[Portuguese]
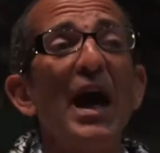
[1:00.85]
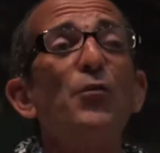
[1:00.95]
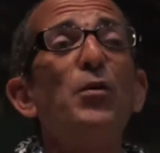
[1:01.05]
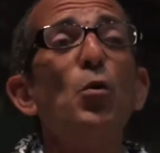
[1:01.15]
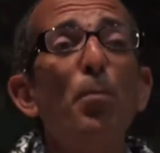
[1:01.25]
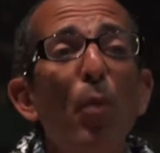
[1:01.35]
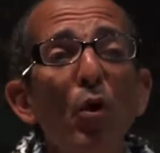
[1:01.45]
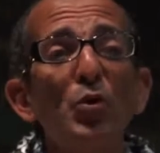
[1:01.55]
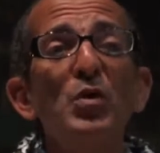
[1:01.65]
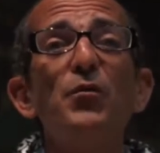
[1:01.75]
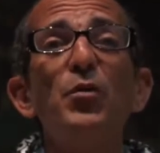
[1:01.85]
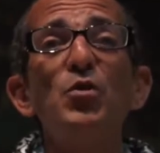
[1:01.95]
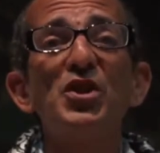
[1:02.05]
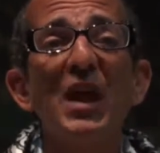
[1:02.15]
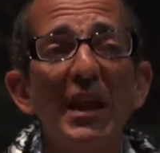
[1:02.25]
Havia o porto e havia o
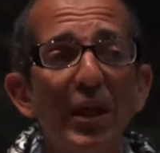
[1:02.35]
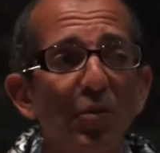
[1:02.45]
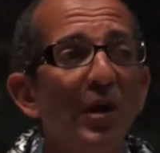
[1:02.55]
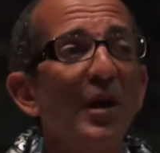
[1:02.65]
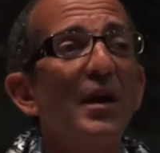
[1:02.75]
estaleiro.